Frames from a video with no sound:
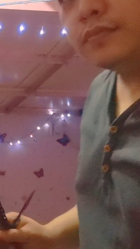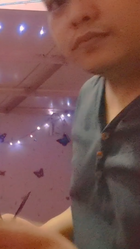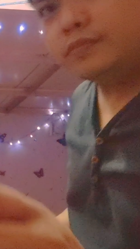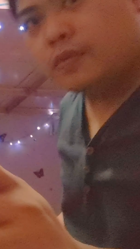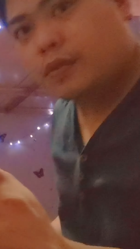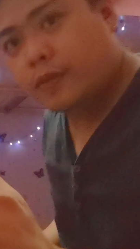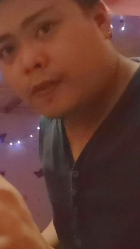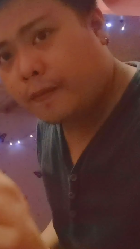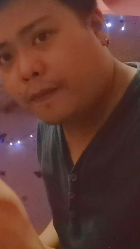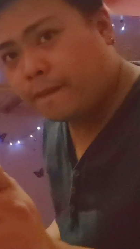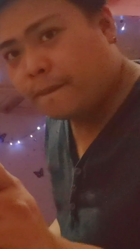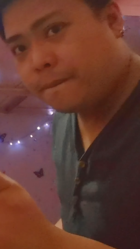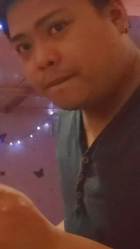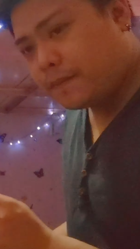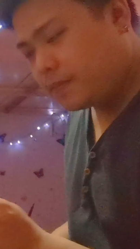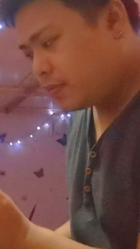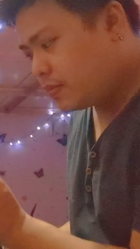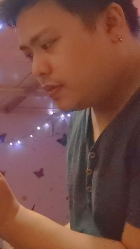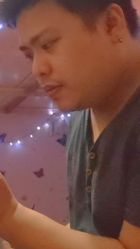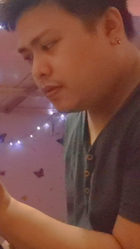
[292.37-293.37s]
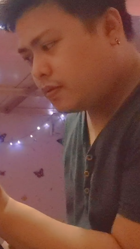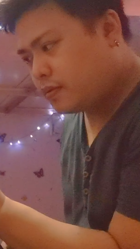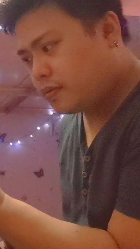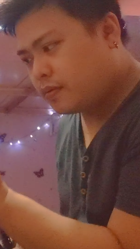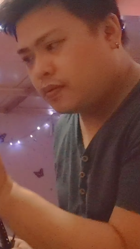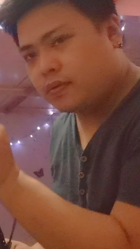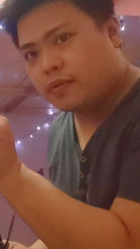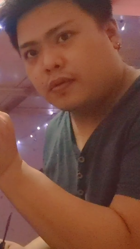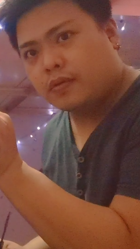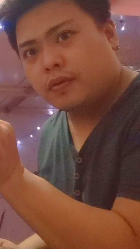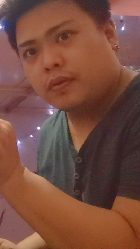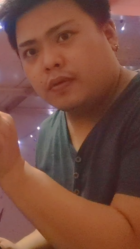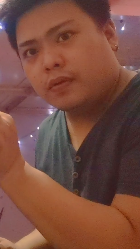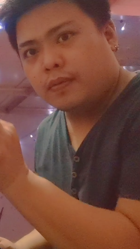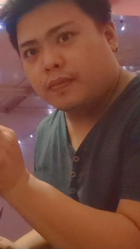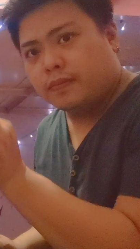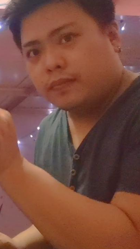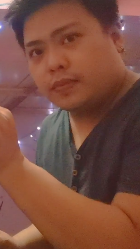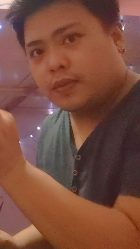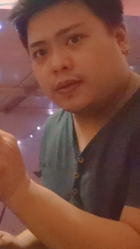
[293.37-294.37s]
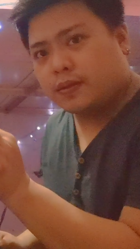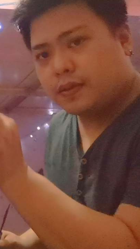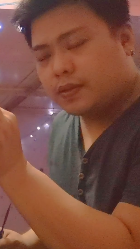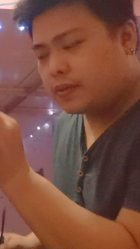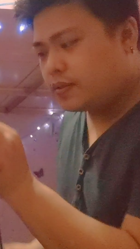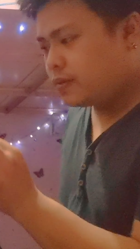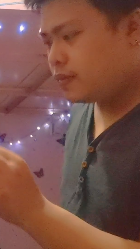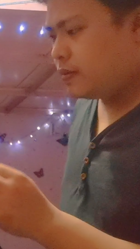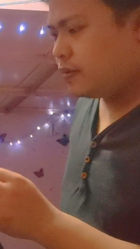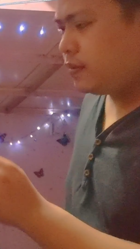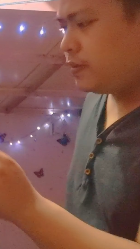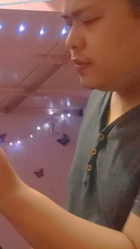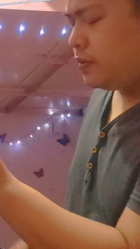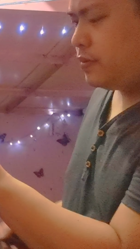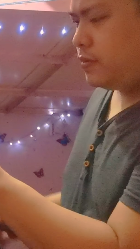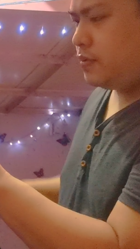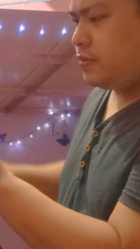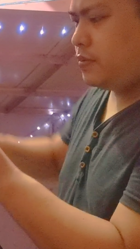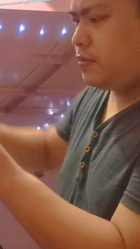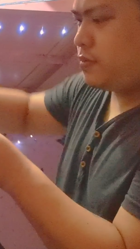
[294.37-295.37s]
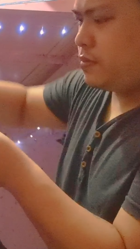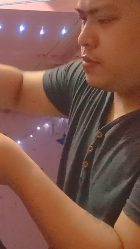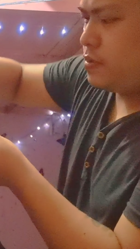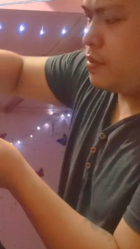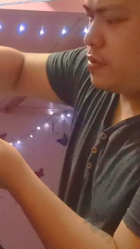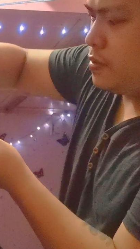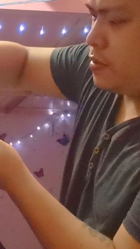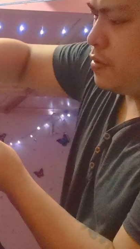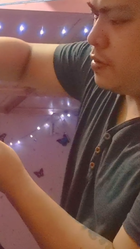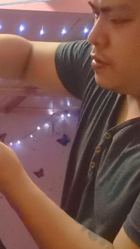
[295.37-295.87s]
Okay. So, ayan. Unahin natin sa